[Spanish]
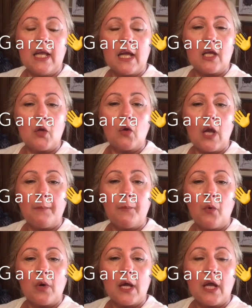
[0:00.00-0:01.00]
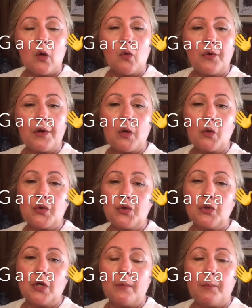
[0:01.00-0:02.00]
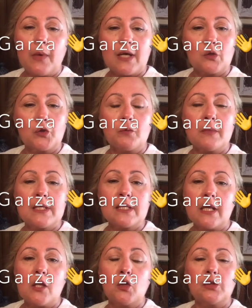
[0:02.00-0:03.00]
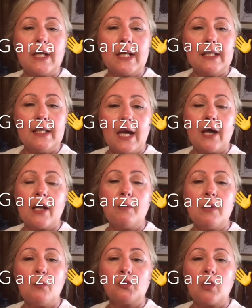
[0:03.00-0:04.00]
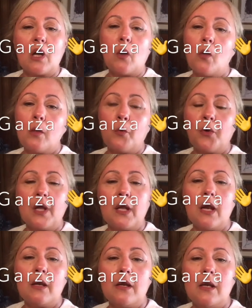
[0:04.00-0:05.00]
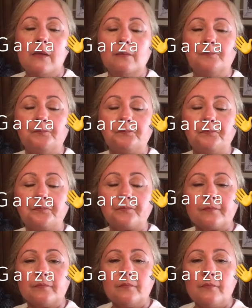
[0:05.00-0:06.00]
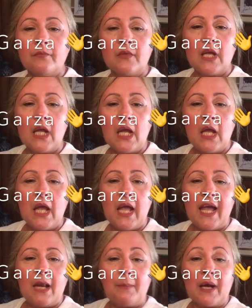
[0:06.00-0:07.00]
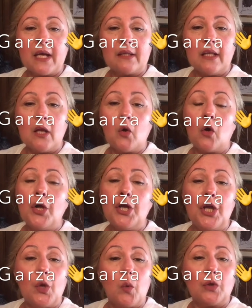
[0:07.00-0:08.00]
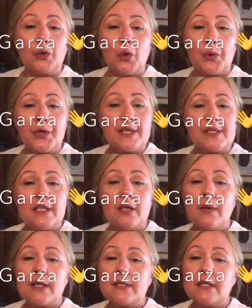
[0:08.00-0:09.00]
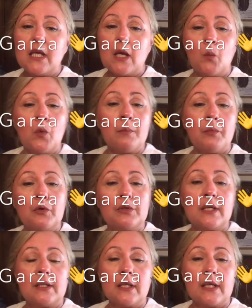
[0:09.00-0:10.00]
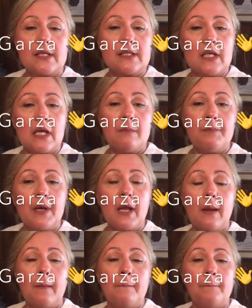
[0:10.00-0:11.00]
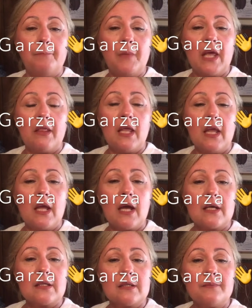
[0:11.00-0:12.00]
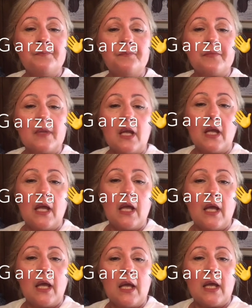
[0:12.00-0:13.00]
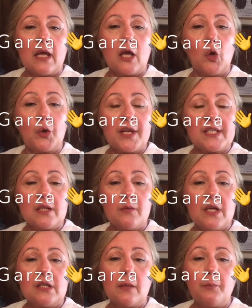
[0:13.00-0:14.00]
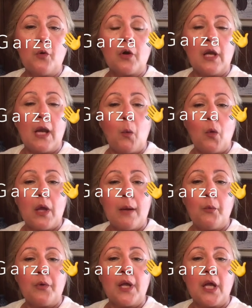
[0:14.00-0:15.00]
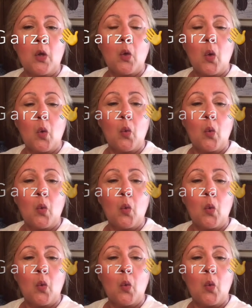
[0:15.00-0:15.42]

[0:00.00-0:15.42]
día que yo las ponga en el correo yo le paso otro mensaje, digo tal, ya ahora mismo te acabo de poner el el paquetico y cuando lo recibas, sí, es muy importante que siempre me digas eh, que lo recibiste porque la voy a poner con